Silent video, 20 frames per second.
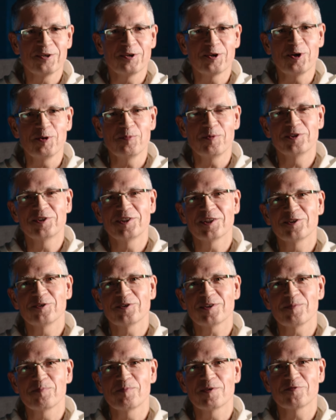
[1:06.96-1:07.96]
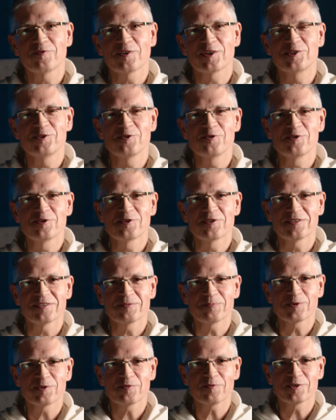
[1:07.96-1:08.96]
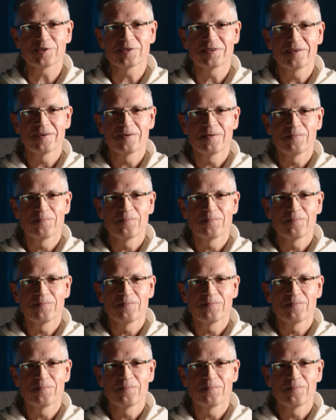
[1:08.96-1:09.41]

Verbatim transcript: tego komentatora perfekcjonisty, ponieważ